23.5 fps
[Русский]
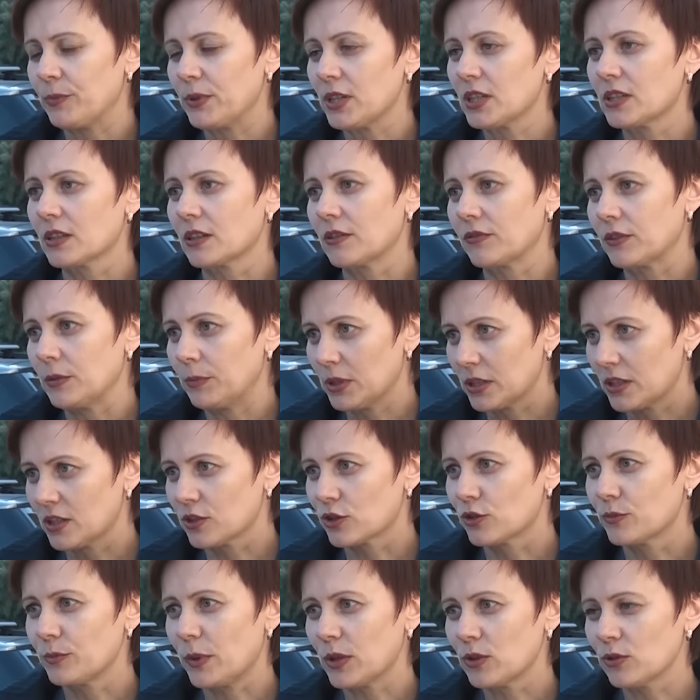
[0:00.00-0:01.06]
признаков
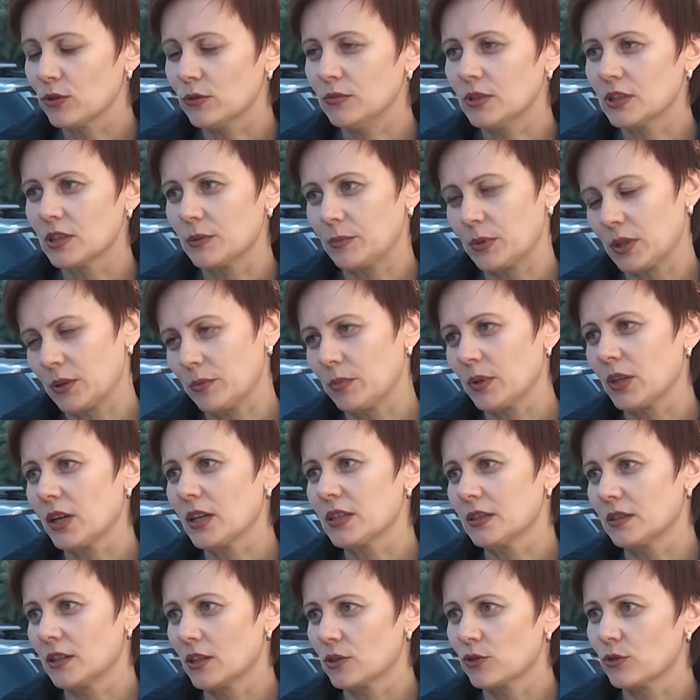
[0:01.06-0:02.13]
неплатежеспособности
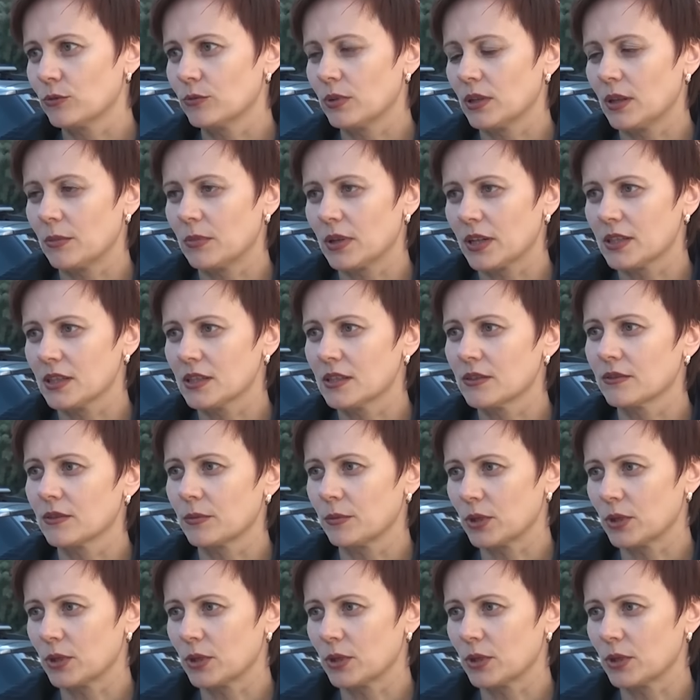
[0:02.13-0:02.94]
предприятие должно было обратиться